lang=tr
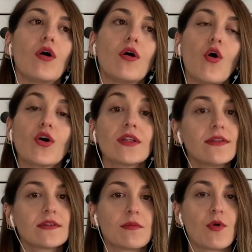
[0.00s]
E,
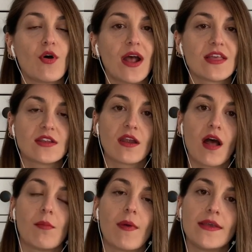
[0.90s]
oradan da tabii öğrenciler
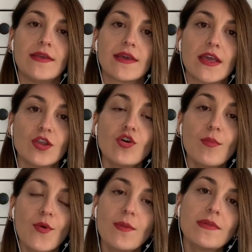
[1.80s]
Almanya'ya geliyor.
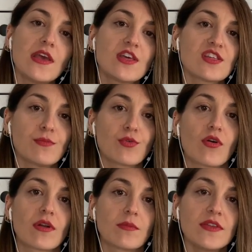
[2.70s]
Böyle bir değişim
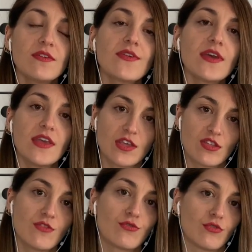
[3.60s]
programıydı ve iki
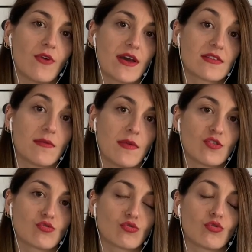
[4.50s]
çift üniversite
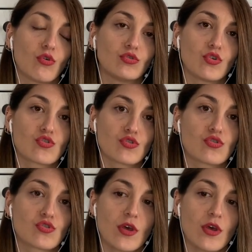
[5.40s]
mezunu oluyorsunuz.